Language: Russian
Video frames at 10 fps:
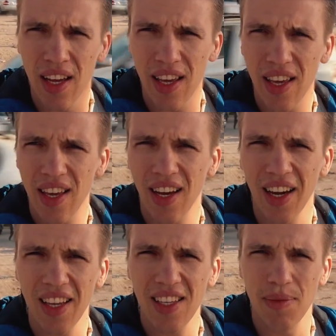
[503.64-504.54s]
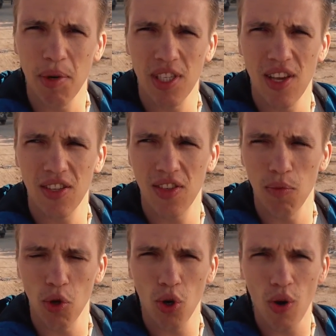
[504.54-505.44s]
и Харгейса предстоит в
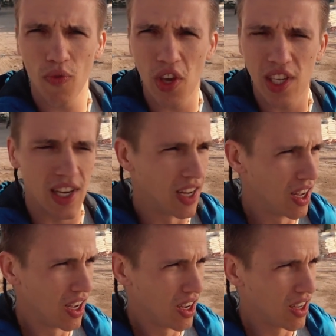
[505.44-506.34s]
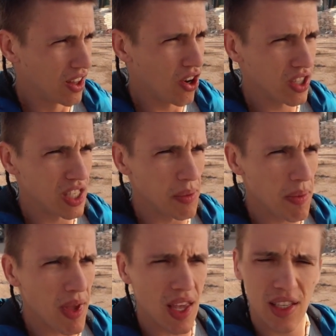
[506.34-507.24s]
совсем другом виде. Но, тем не
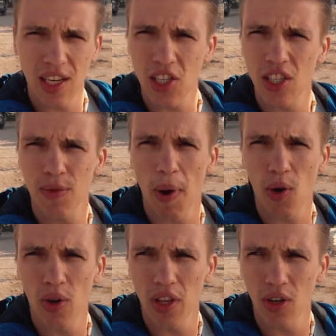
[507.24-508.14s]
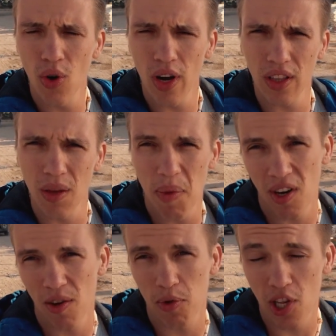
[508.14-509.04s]
менее, достаточно спокойный город на
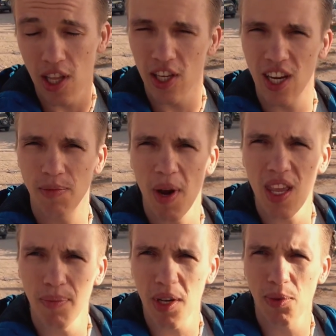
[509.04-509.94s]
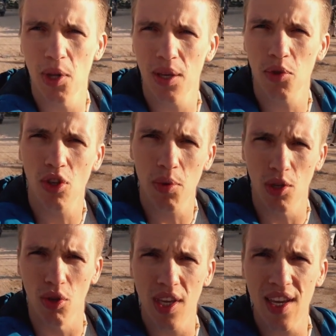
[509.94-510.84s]
первое впечатление. Сейчас поедем посмотрим, что вообще
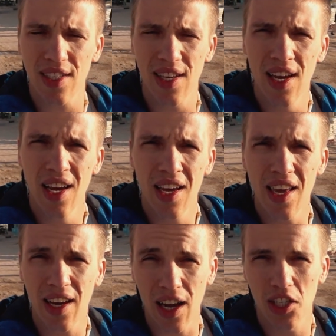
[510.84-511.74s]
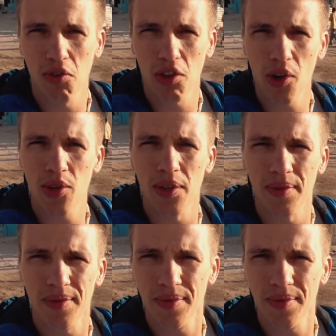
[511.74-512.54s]
тут есть и как живут люди.